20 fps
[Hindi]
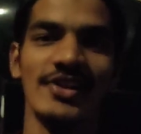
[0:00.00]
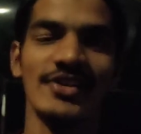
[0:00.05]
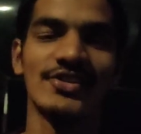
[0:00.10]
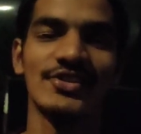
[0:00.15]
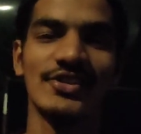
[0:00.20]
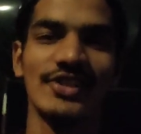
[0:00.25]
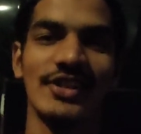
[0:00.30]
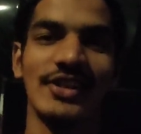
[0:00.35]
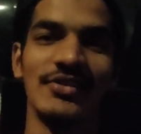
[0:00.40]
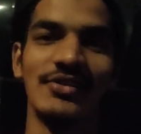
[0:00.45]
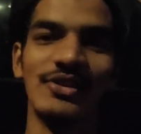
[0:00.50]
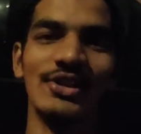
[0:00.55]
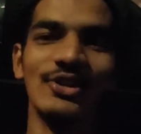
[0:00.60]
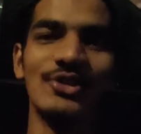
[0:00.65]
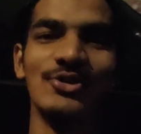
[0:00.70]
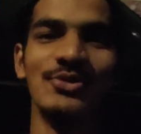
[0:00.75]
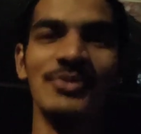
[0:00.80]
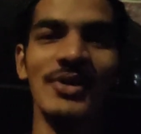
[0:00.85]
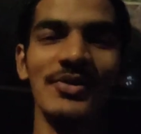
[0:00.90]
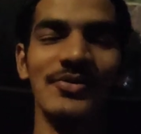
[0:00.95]
अस्सलाम
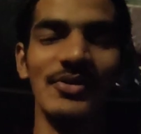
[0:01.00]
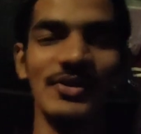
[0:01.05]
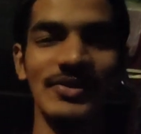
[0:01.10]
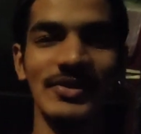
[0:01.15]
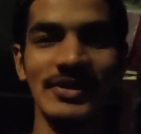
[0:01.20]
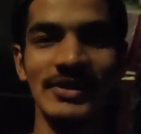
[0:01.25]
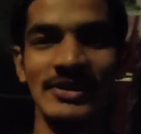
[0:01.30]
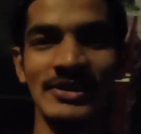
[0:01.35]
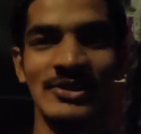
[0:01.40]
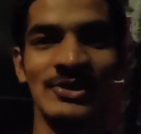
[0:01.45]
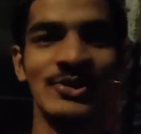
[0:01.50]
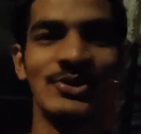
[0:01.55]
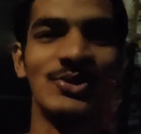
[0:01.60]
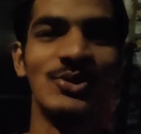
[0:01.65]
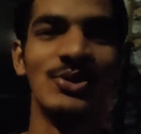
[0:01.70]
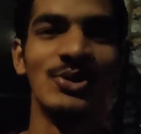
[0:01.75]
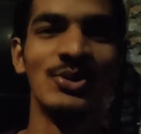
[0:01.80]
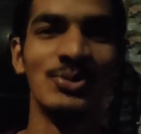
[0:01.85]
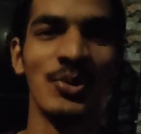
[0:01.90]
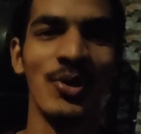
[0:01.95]
वालेकुम एवरीवन
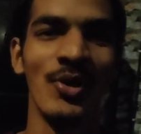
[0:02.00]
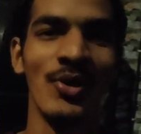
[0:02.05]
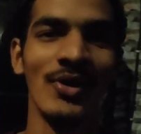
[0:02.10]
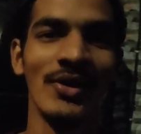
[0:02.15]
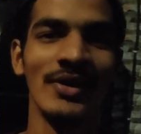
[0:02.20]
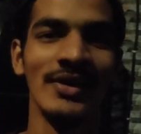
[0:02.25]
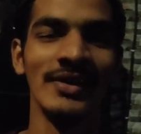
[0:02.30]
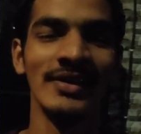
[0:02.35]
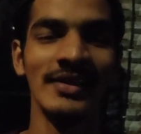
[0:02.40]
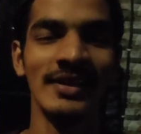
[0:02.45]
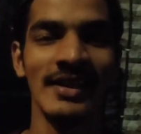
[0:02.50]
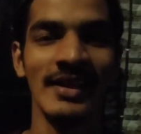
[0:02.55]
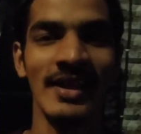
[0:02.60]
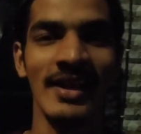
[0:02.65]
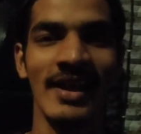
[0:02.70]
गुड मॉर्निंग